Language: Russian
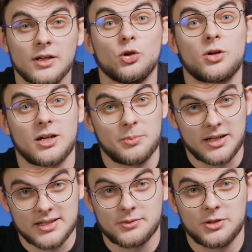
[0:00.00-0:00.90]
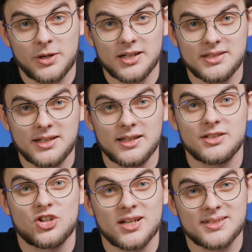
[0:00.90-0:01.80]
но, как показывает практика,
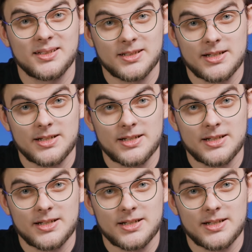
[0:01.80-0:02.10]
часто это